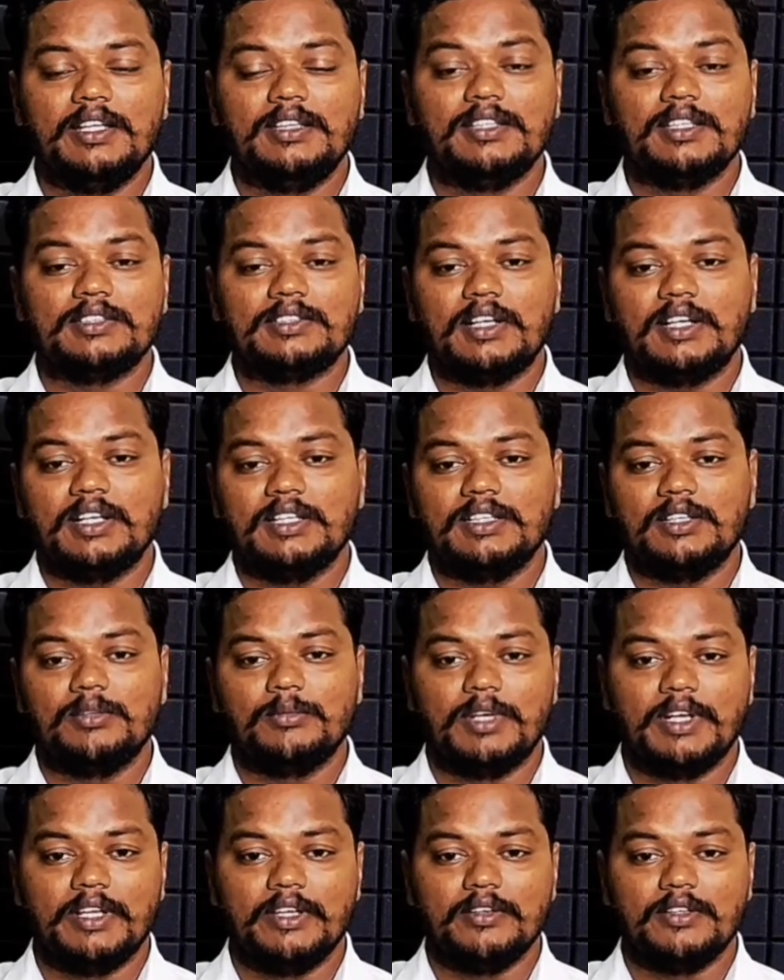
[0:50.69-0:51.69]
இந்த
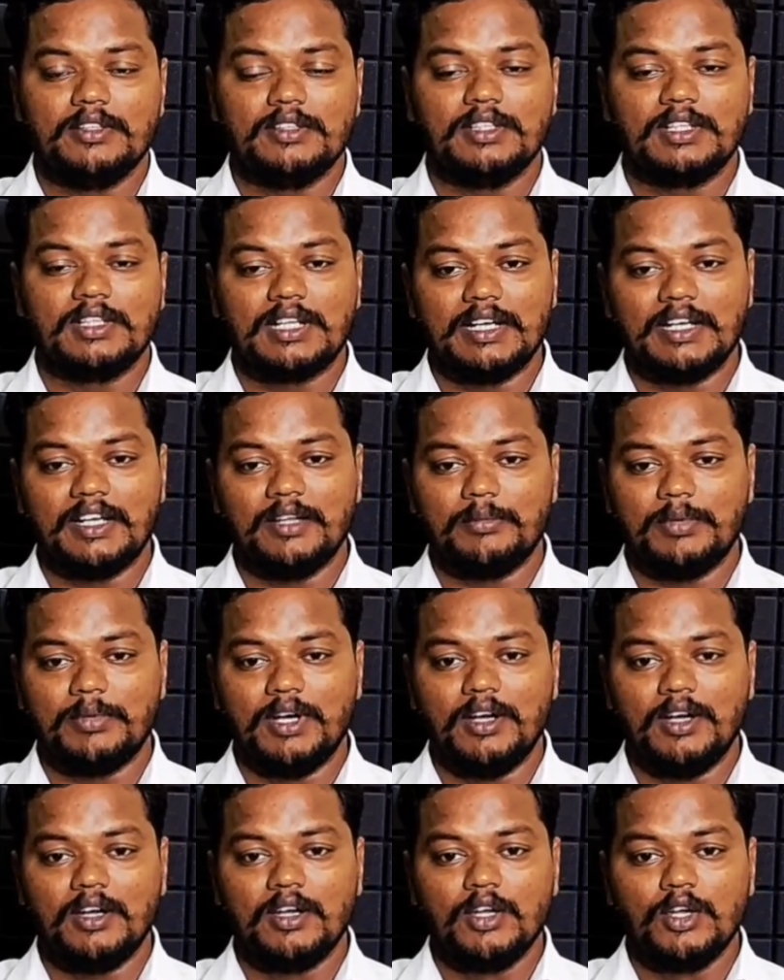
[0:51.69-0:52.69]
சட்டத்தின்படி வந்து
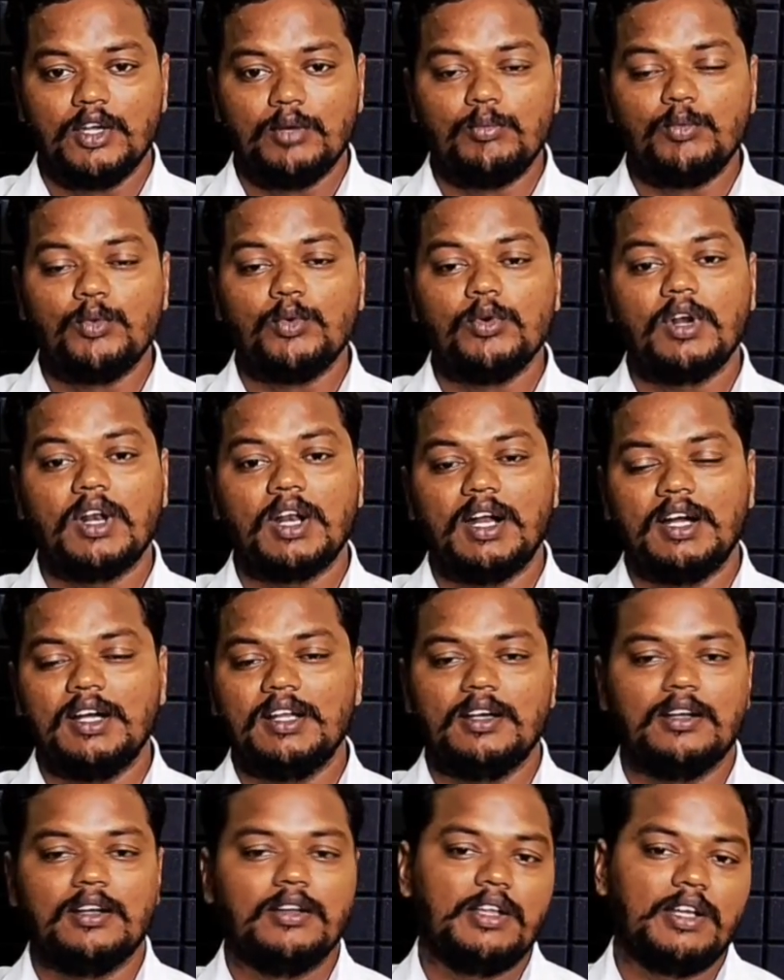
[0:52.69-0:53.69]
கண்டிப்பாக மூன்று
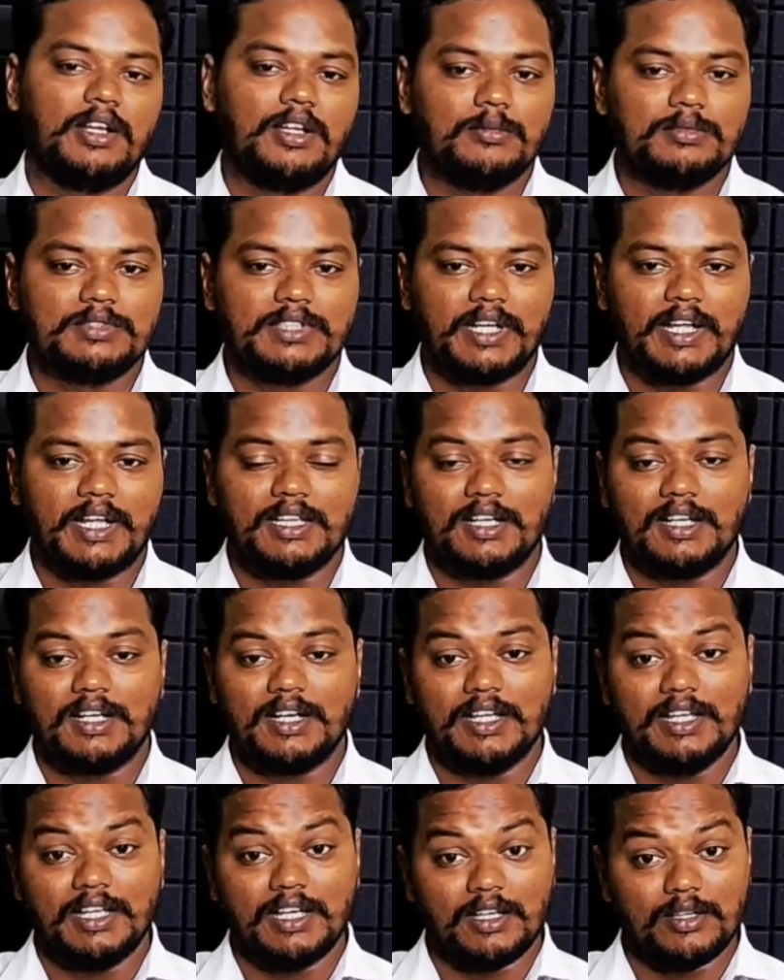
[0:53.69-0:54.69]
ஆண்டுகள் வரைக்கும் சிறை
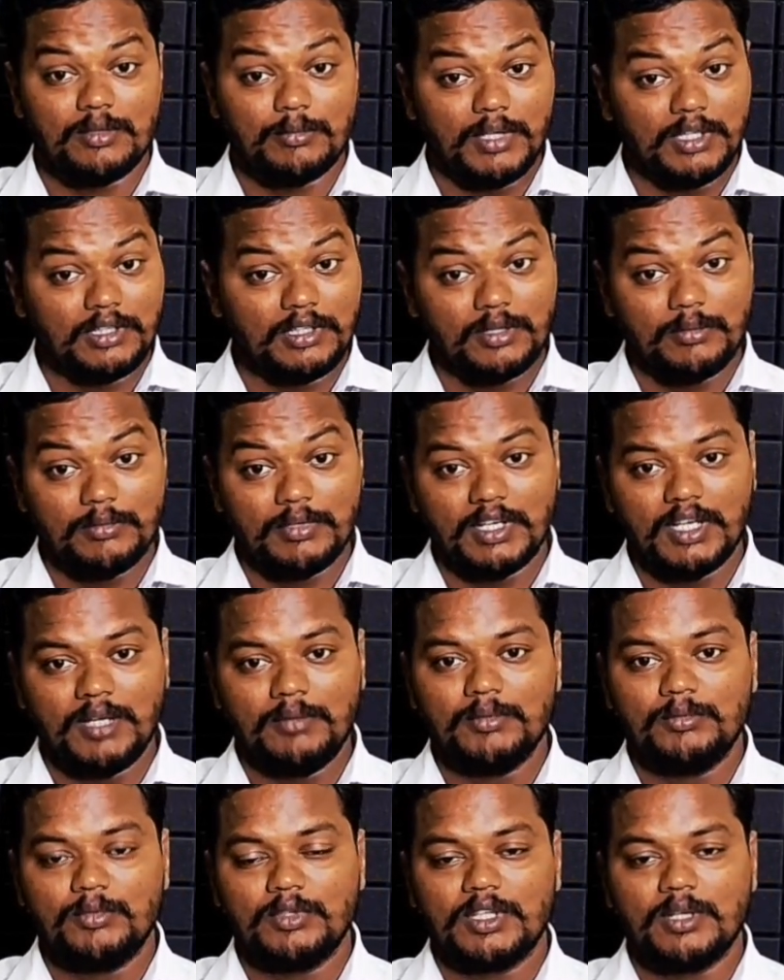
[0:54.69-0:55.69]
தண்டனை அது மட்டும்
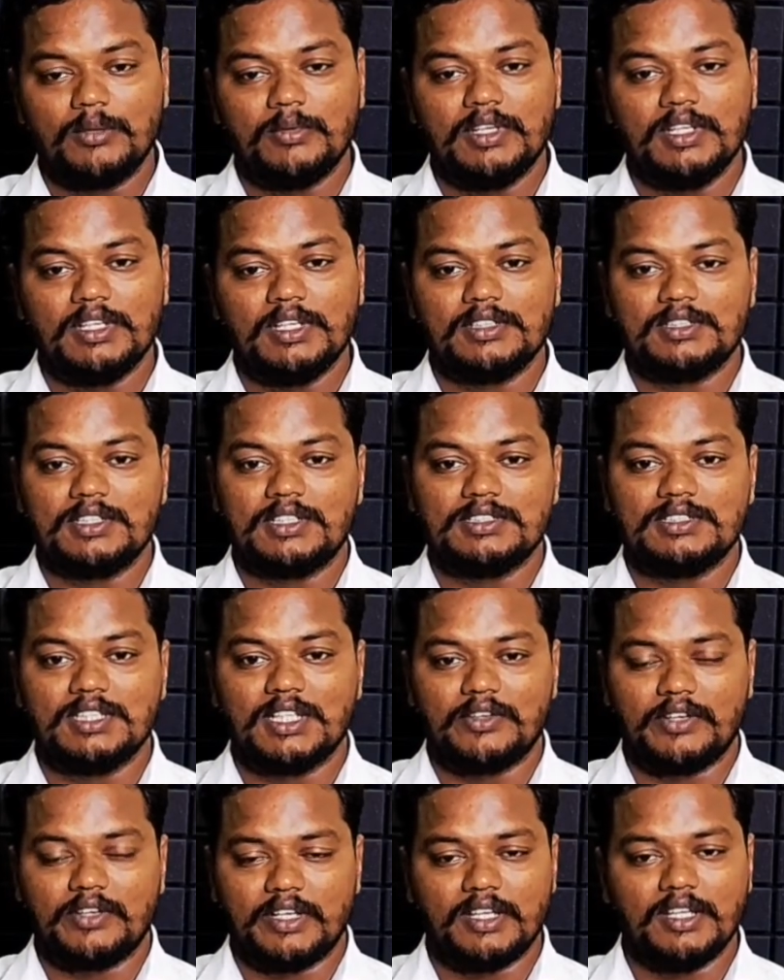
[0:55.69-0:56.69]
இல்லாமல் முக்கியமாக நீங்கள்
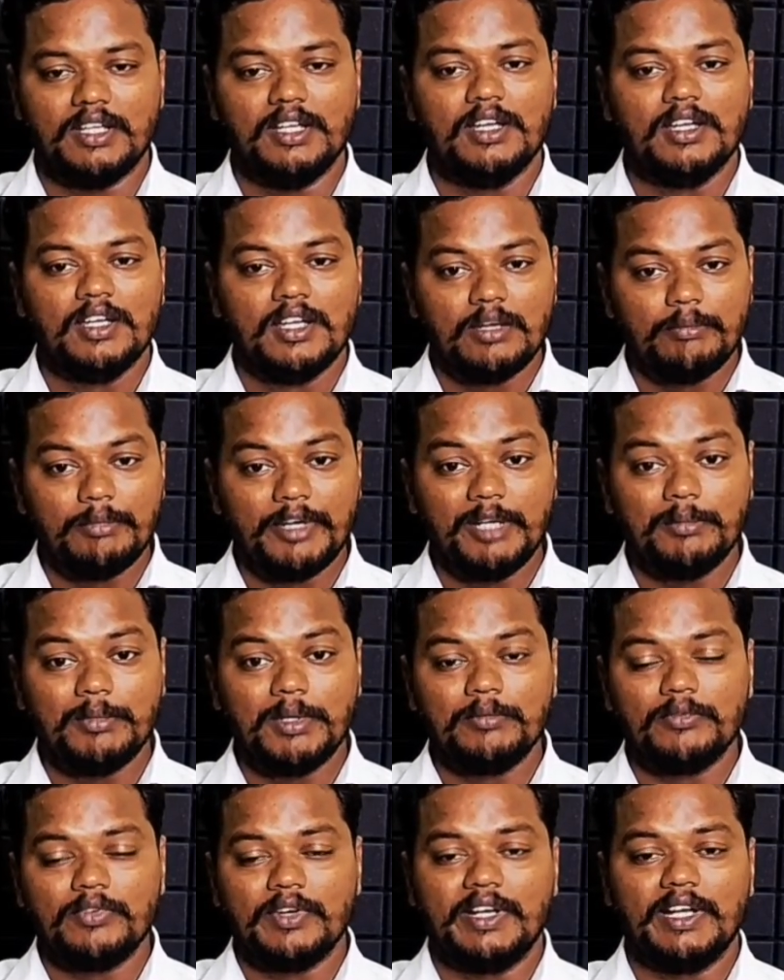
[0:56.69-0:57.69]
தெரிஞ்சுக்க வேண்டியது
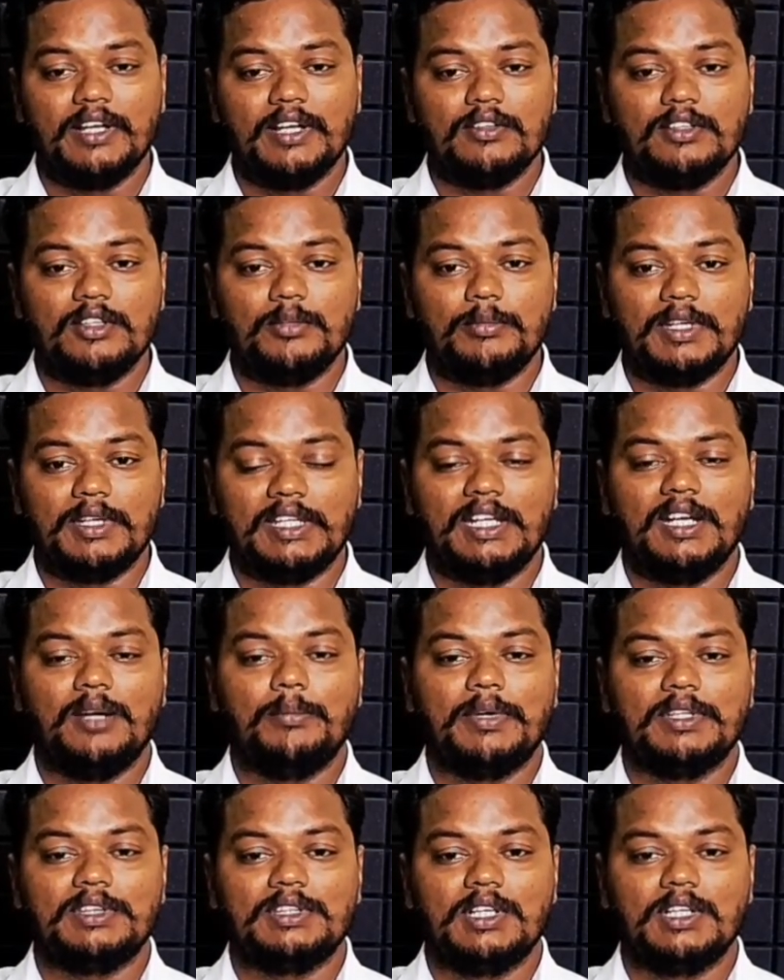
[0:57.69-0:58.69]
மினிமம் ஃபைனே வந்து
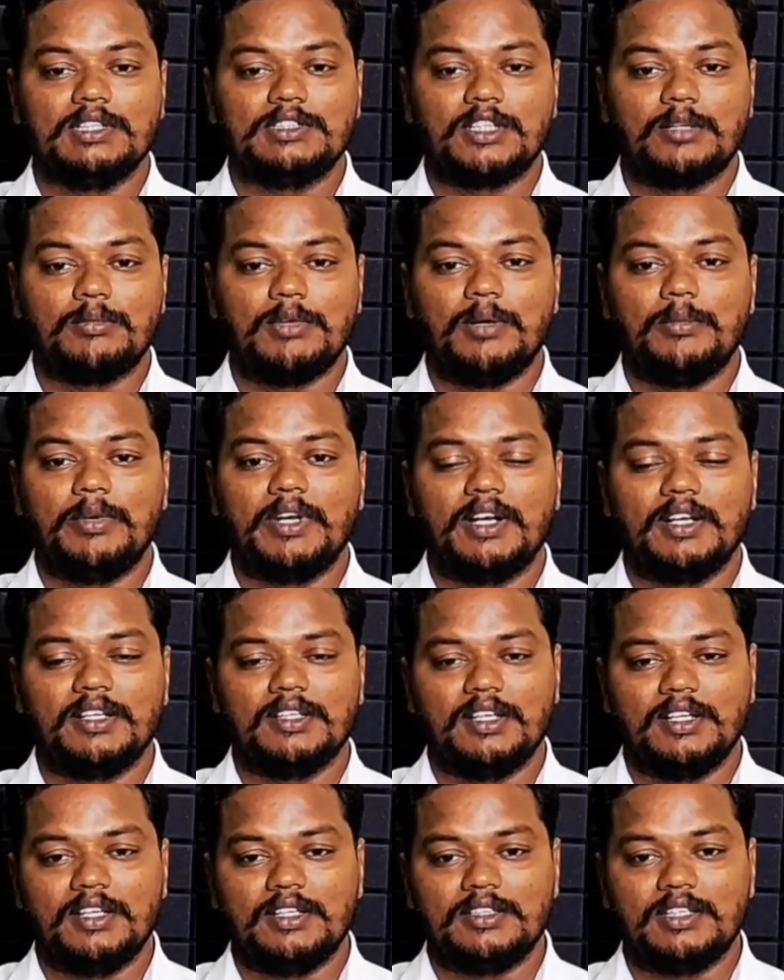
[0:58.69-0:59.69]
பார்த்தீங்கன்னா பத்து லட்ச ரூபாய்
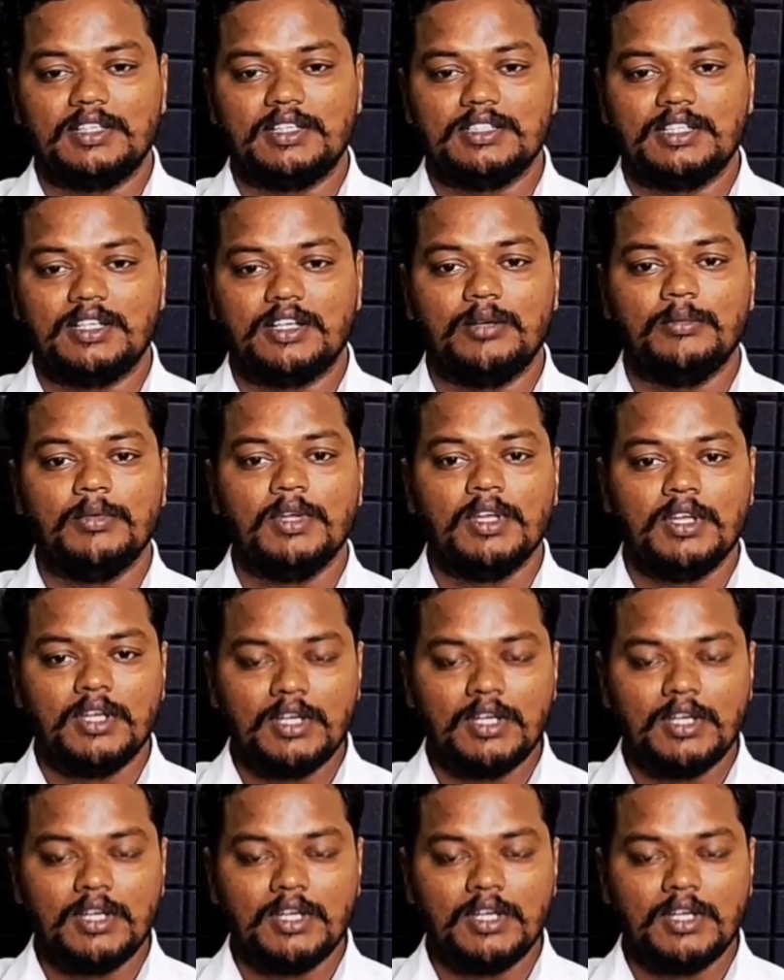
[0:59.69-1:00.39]
அப்படின்றத நீங்கள் தெரிஞ்சுக்கணும்